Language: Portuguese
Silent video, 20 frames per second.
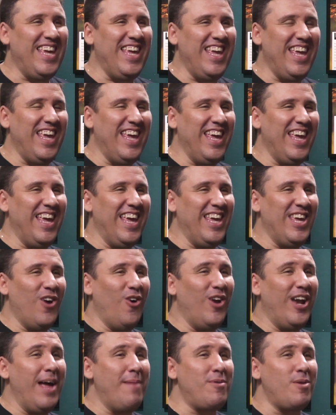E, e,
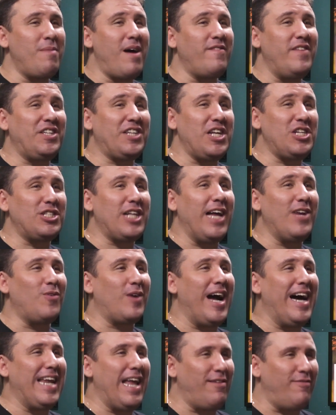eu lembro uma vez que a gente estava no
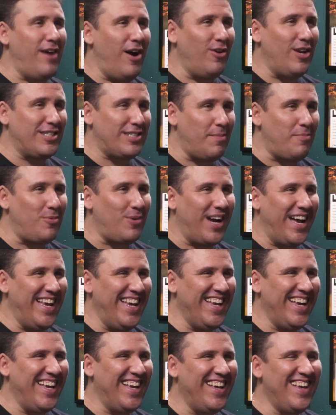Carnaval, na
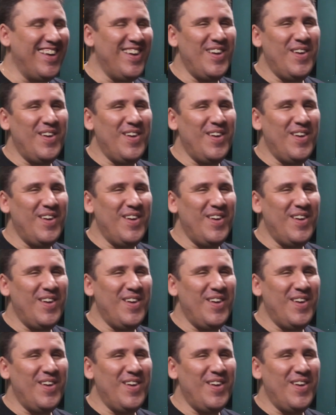Sapucaí,